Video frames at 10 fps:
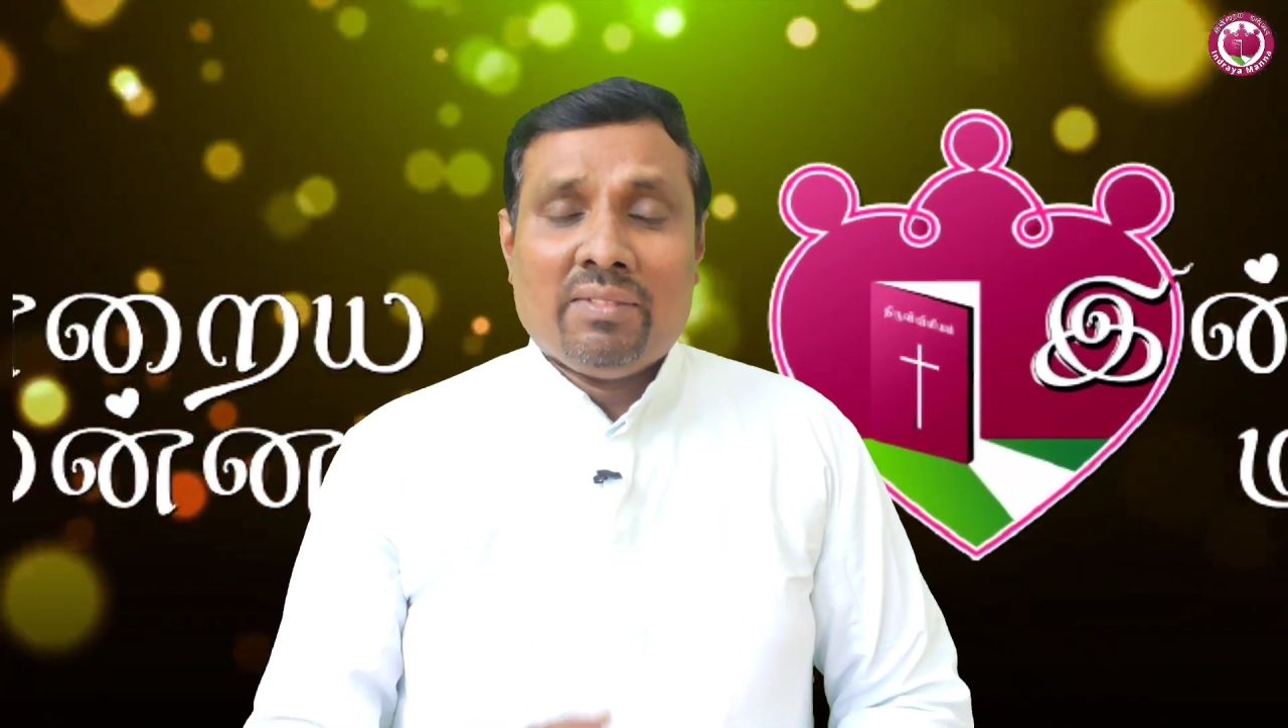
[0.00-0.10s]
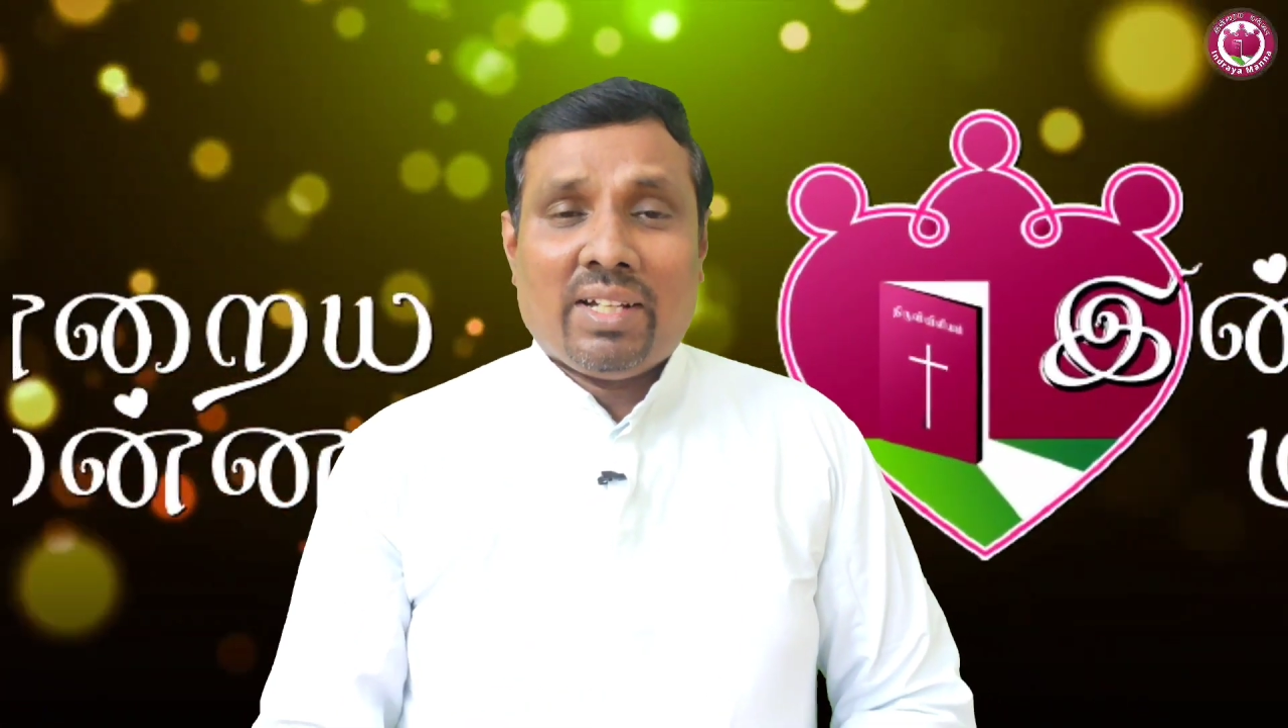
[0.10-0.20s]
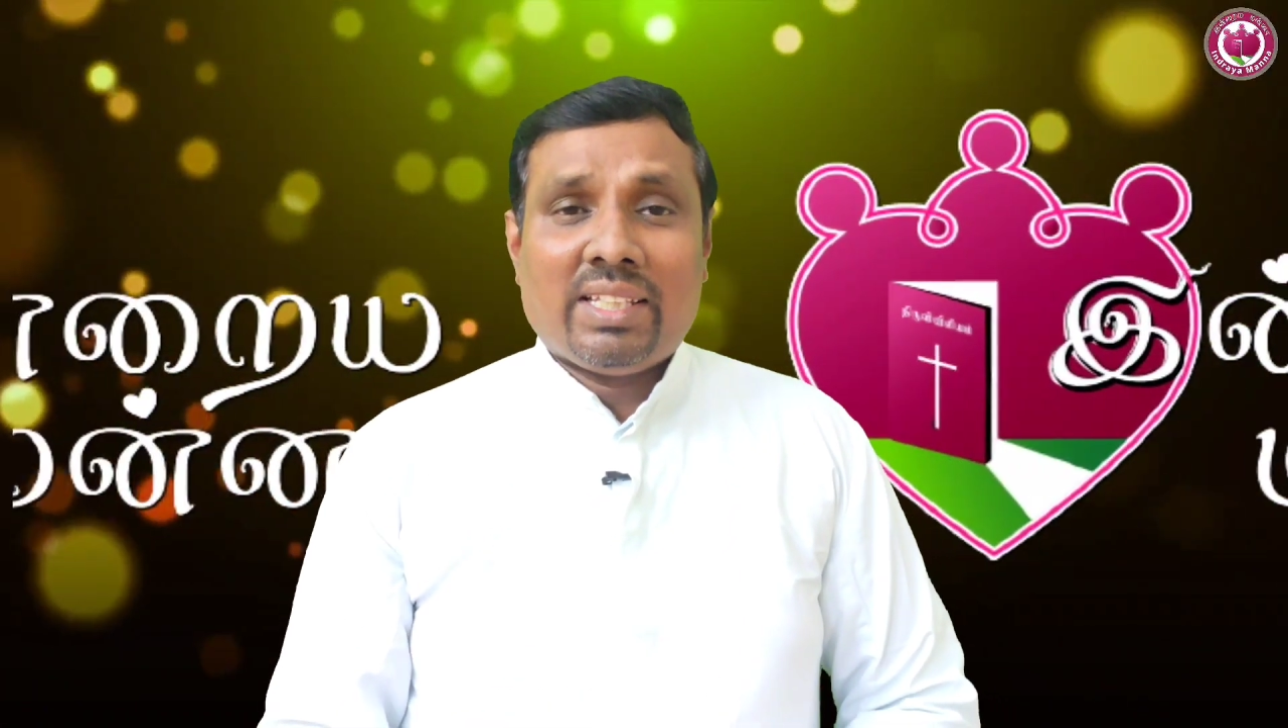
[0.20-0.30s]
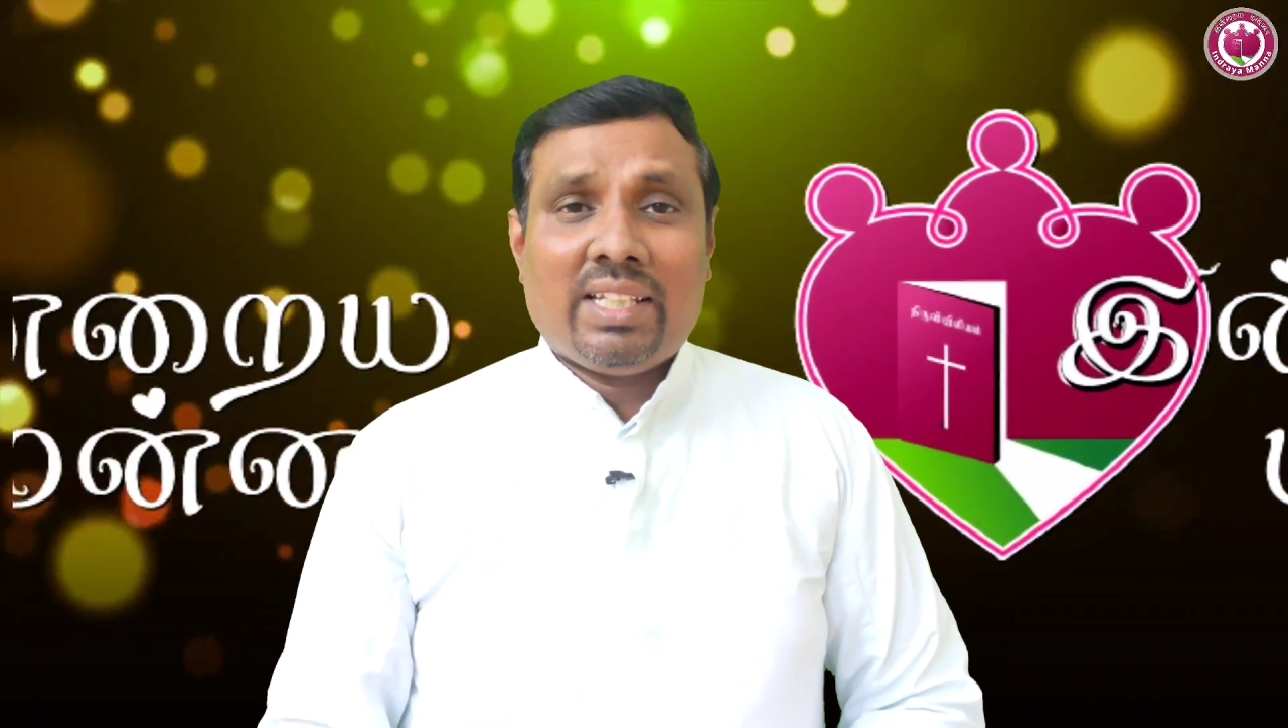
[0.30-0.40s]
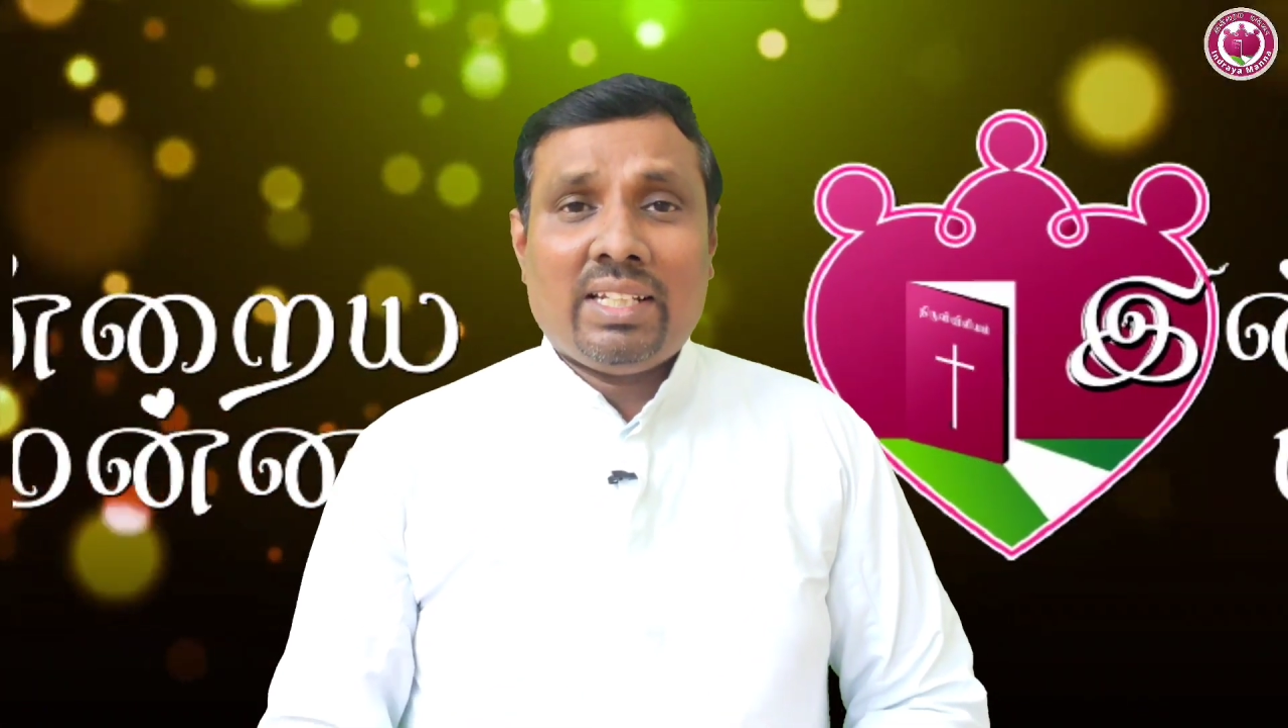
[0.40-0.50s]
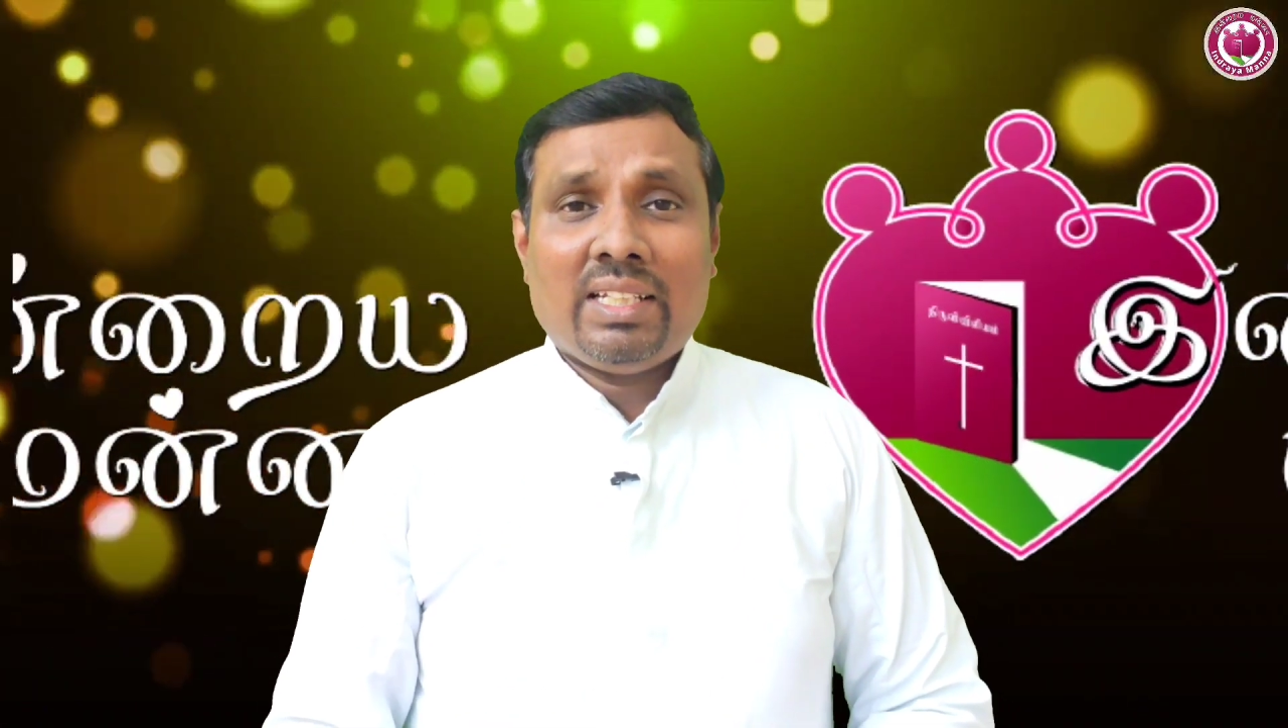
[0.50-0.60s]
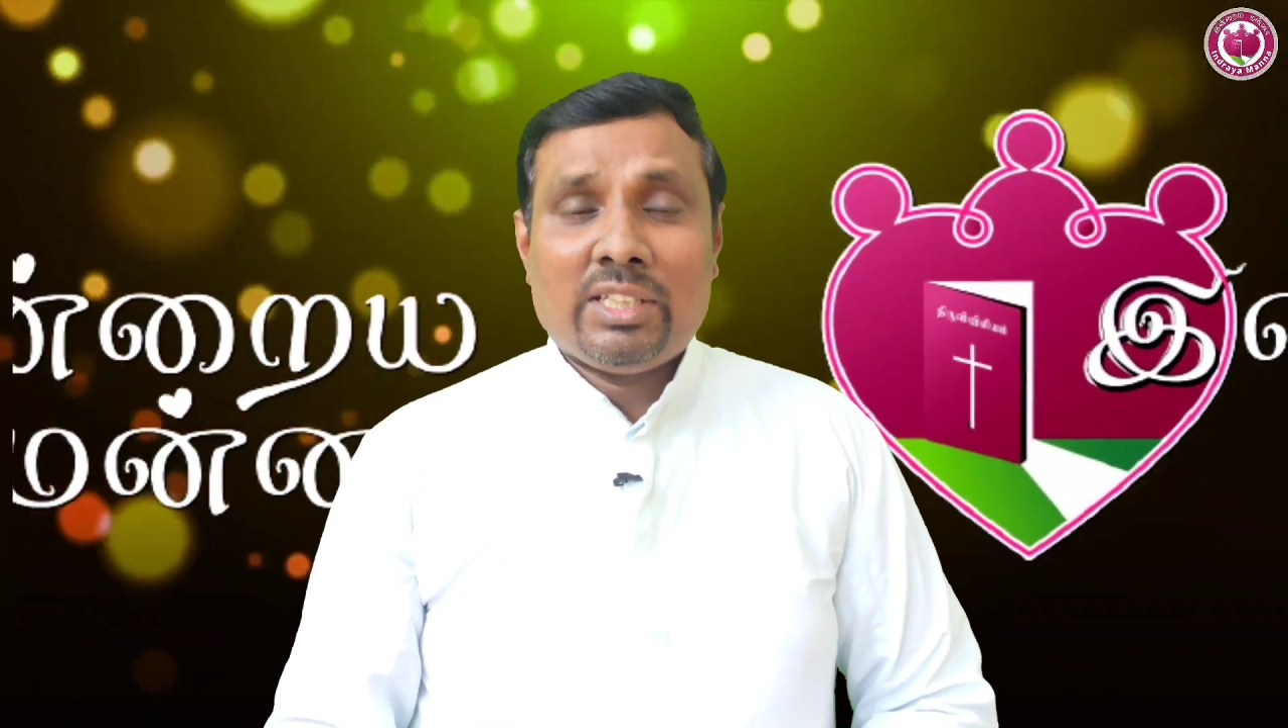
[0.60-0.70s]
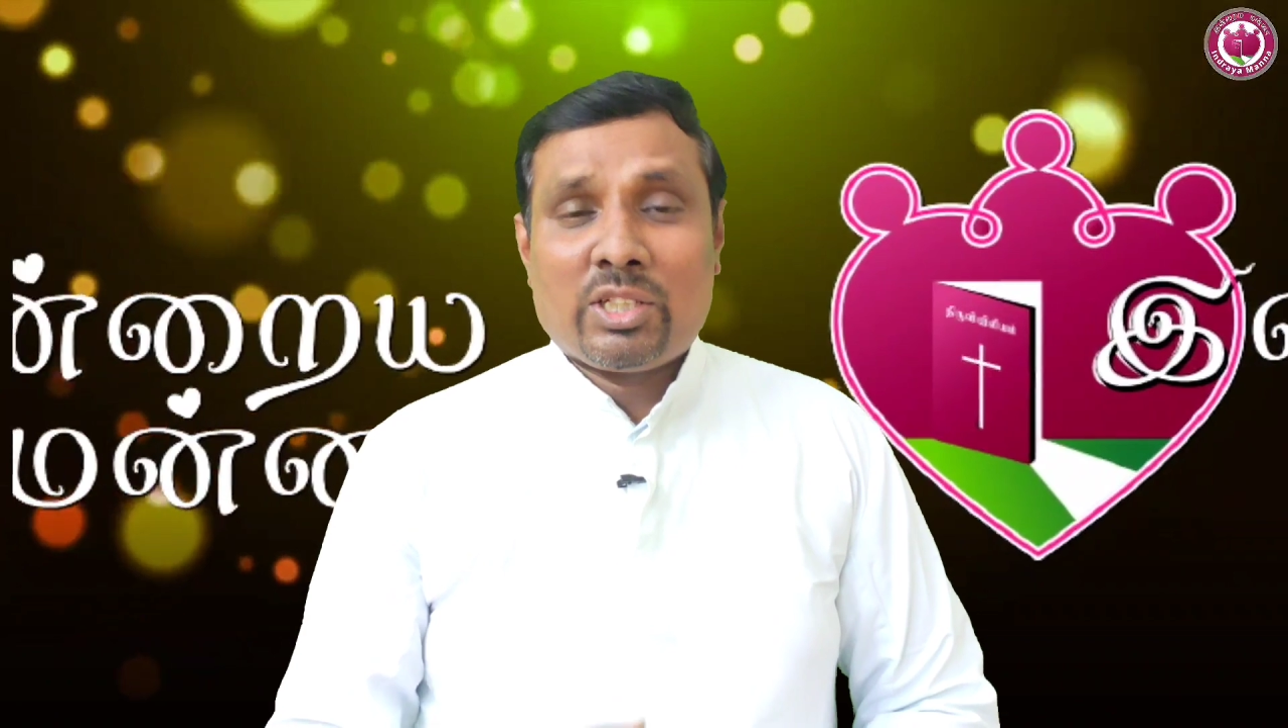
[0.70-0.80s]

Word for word: ஃபாதர்